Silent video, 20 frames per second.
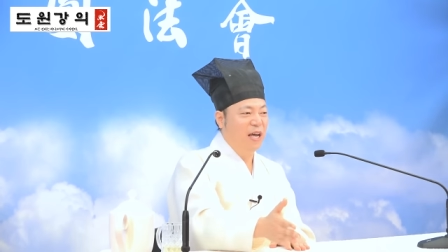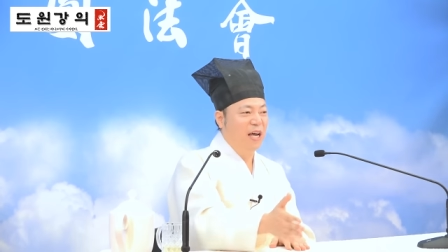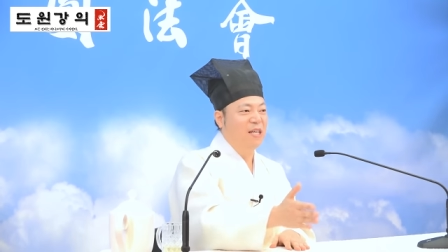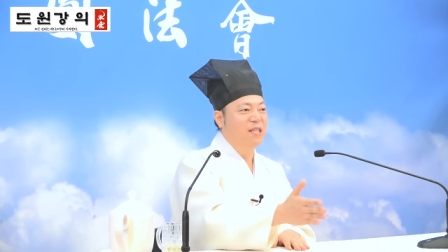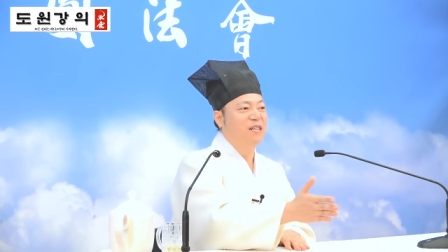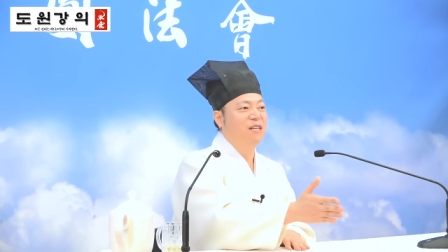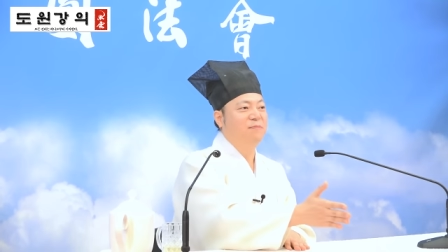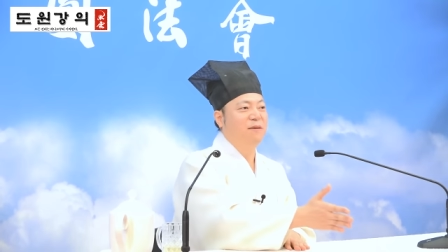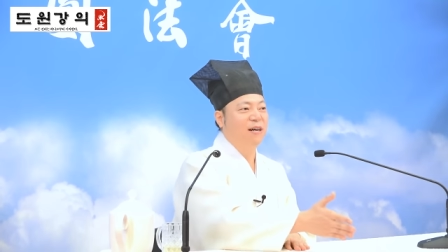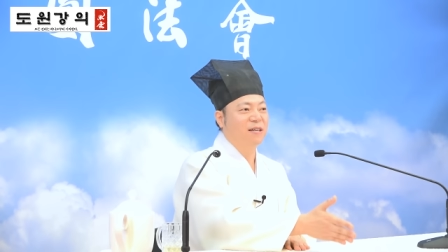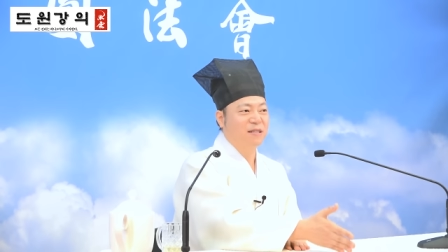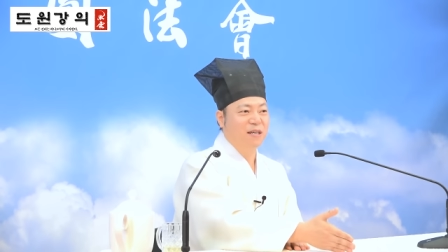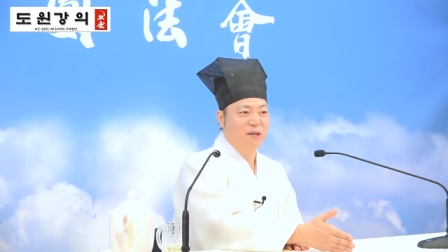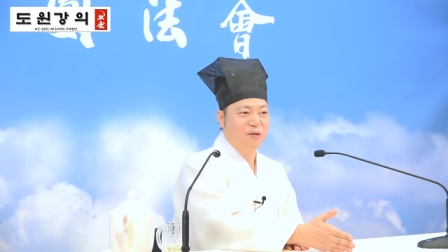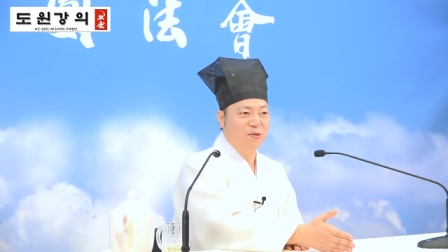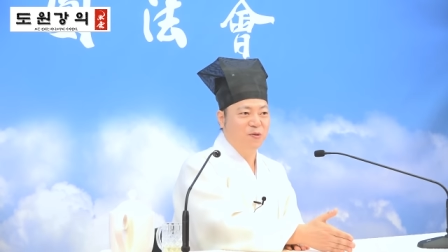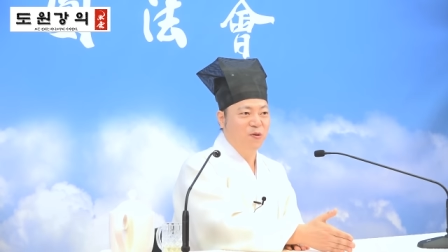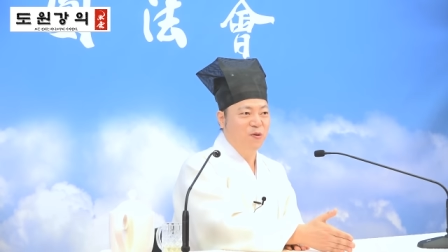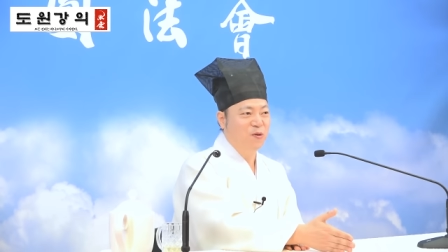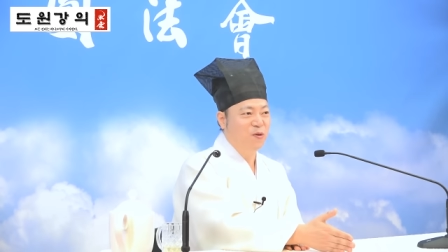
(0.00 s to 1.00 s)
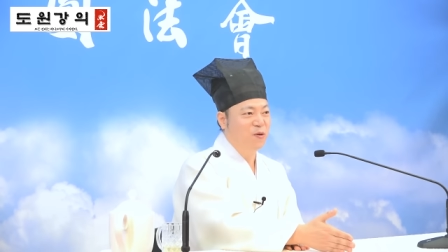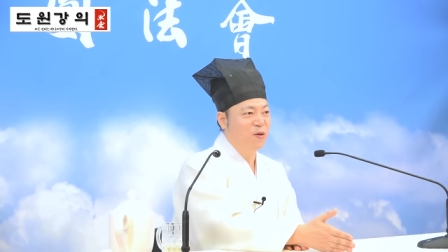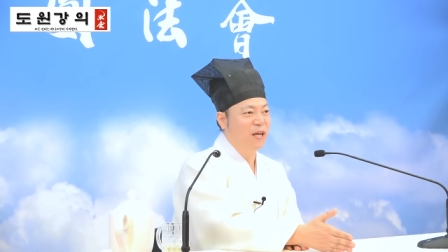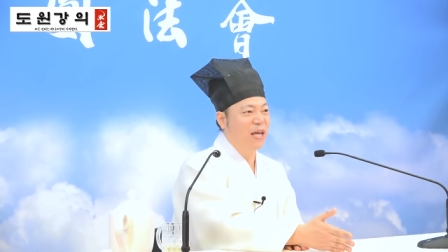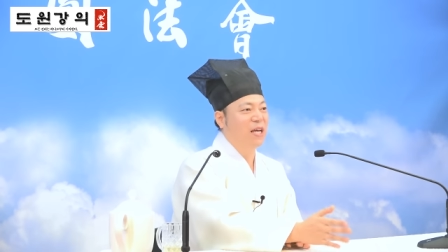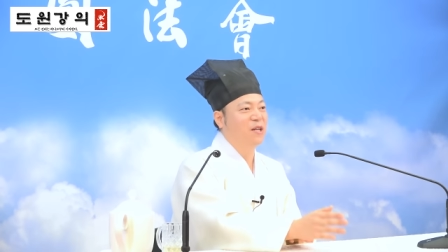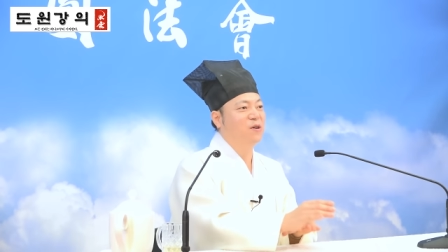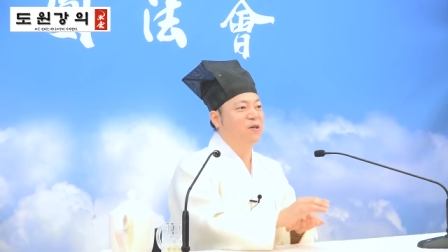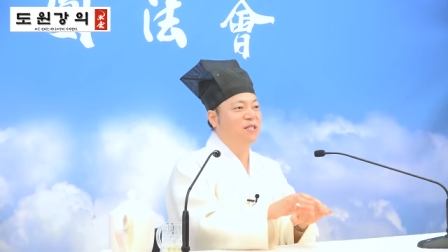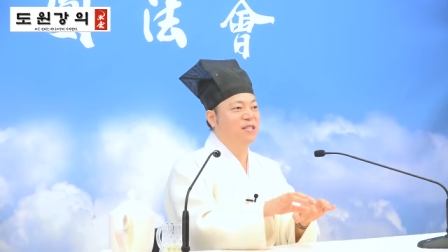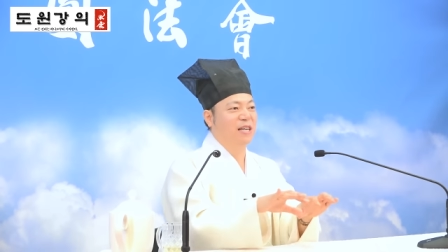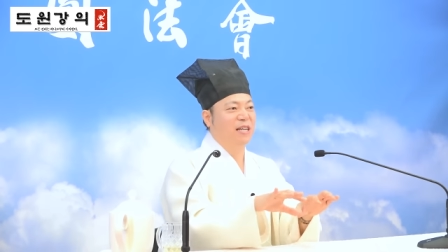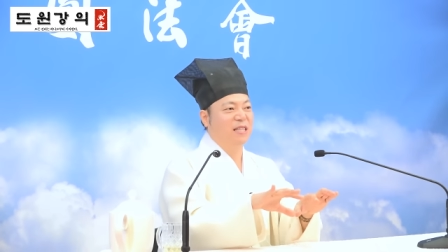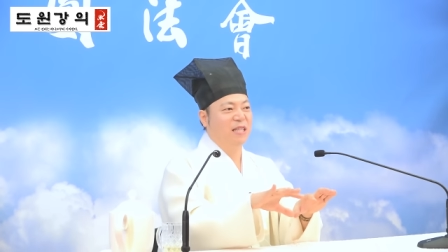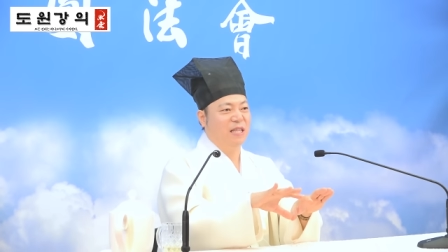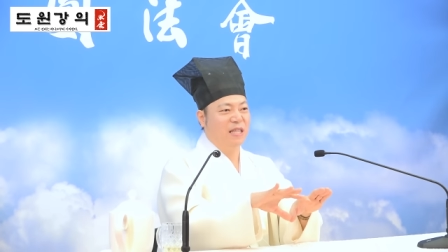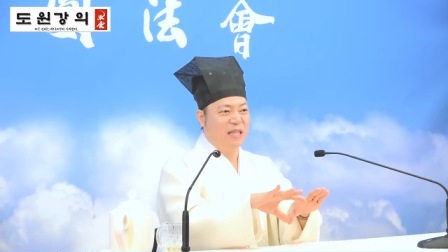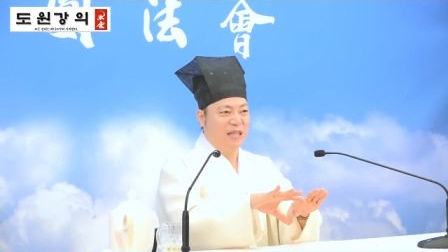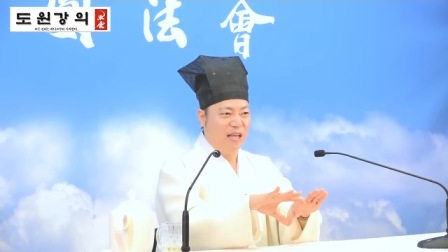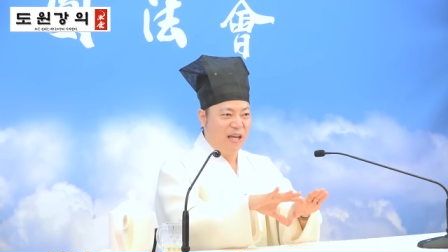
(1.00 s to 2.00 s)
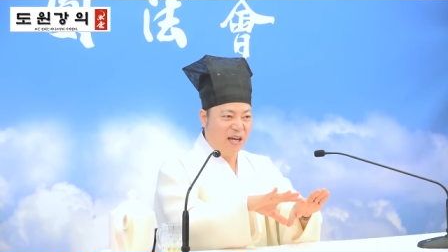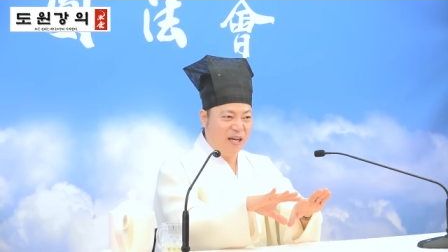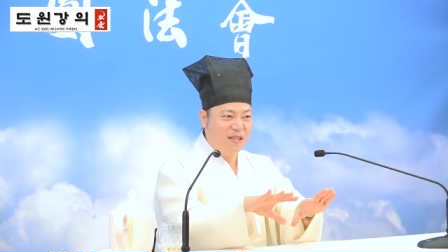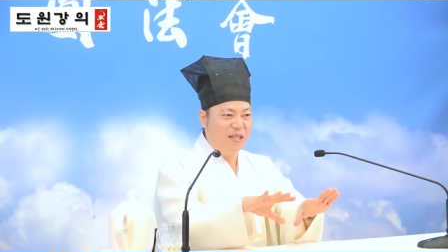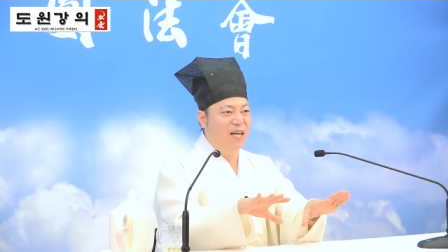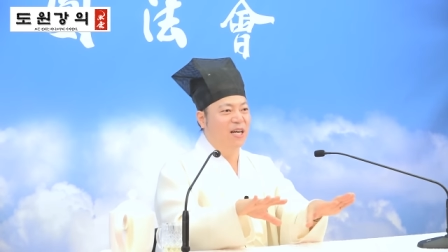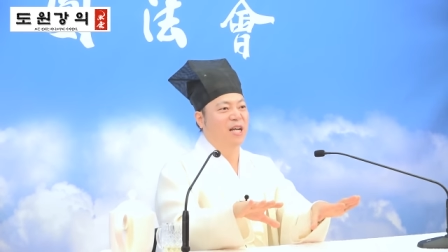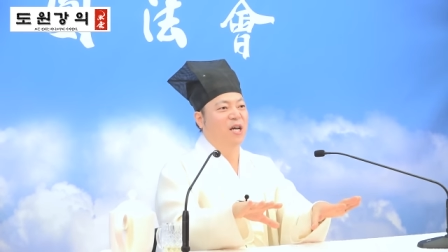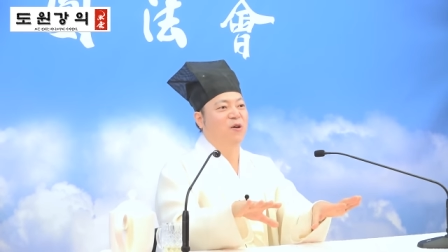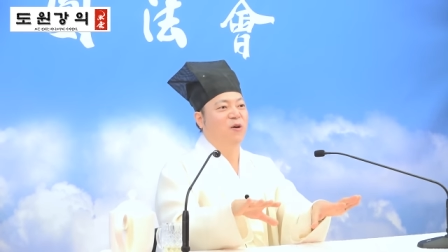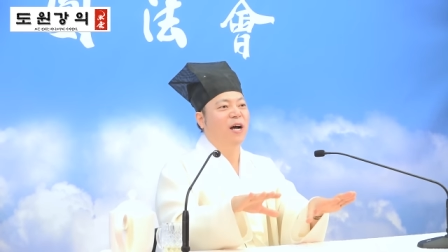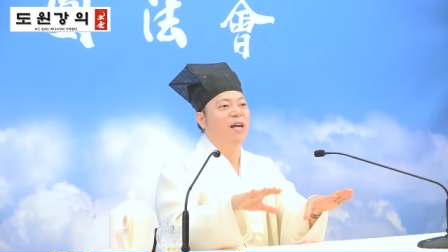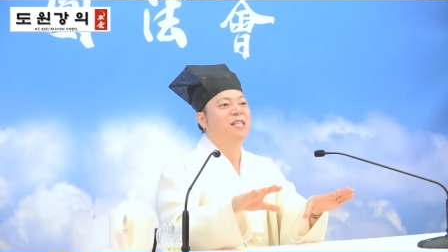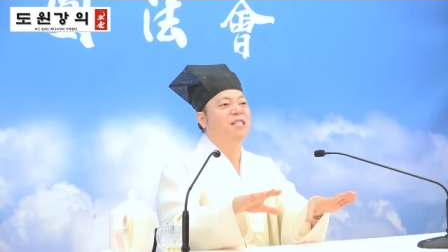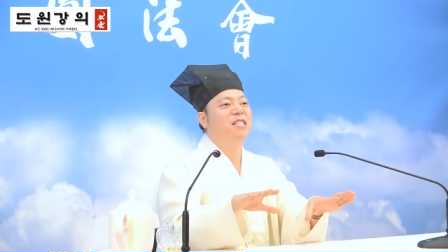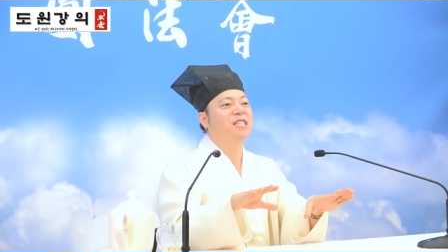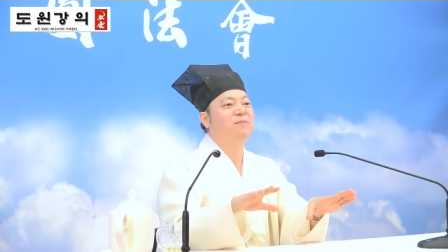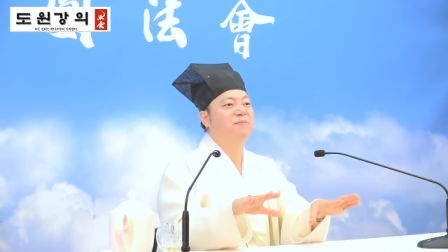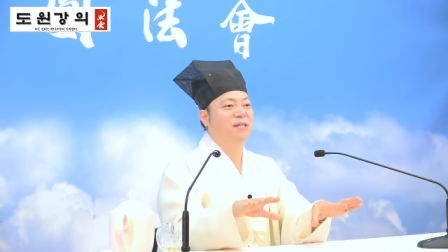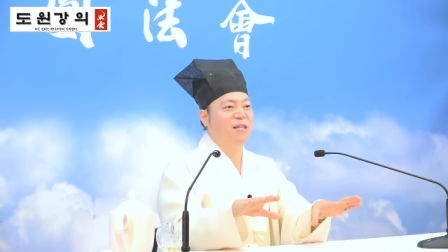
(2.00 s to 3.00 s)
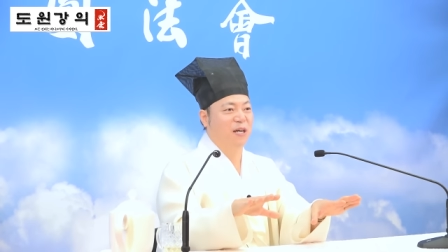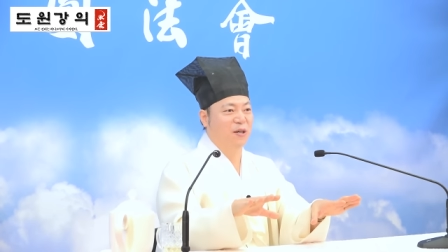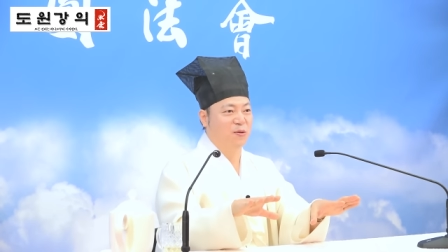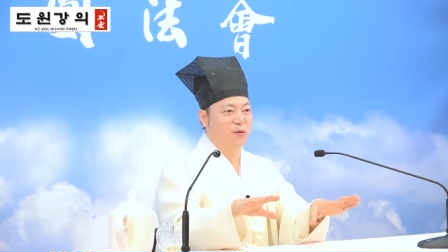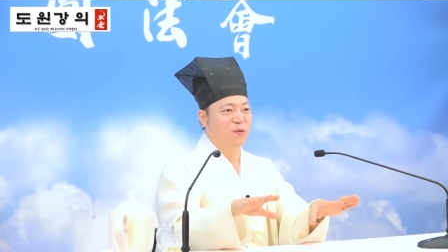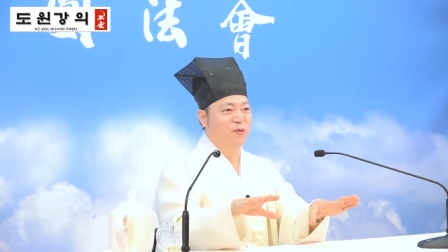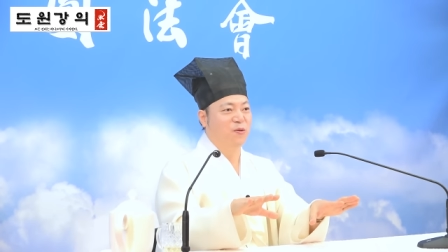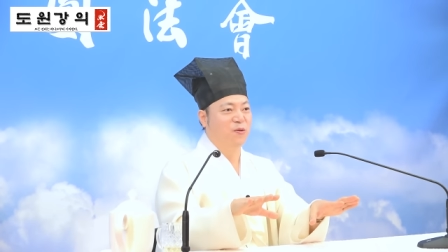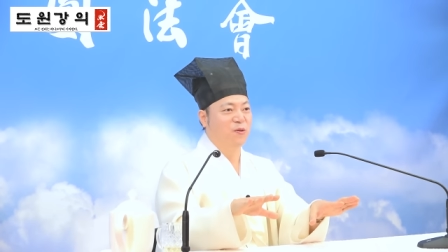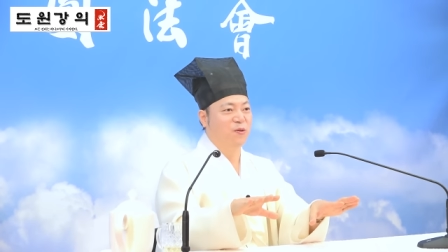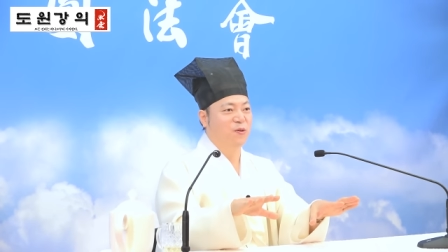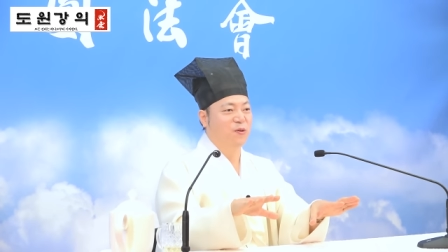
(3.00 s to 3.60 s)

애들 방 다르고 에너지가 다 달라요. 한 집이라도.